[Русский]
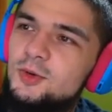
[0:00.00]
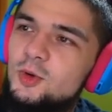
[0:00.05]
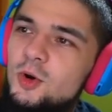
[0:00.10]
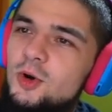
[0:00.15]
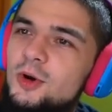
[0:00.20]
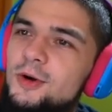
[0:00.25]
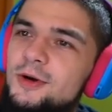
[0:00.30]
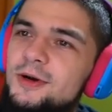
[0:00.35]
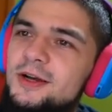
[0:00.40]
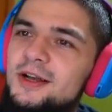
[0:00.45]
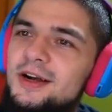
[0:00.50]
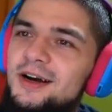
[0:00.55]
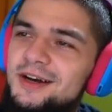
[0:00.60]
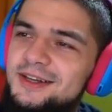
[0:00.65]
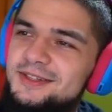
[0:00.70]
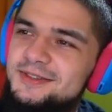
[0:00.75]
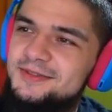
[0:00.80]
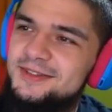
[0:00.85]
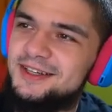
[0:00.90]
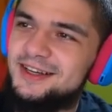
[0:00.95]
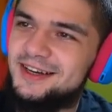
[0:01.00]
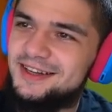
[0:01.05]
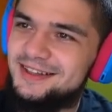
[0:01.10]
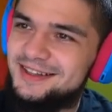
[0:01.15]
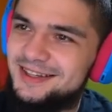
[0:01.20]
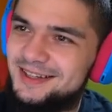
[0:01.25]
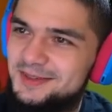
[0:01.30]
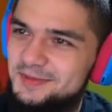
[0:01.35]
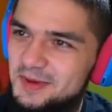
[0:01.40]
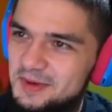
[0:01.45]
У, аж в экран
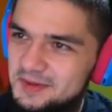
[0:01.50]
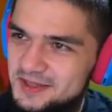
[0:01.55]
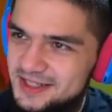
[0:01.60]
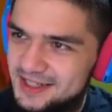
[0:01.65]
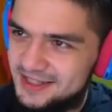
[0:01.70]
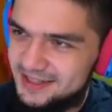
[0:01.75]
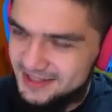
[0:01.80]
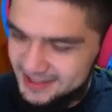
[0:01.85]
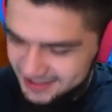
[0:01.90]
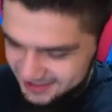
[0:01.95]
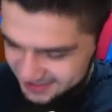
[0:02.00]
еле поместилось.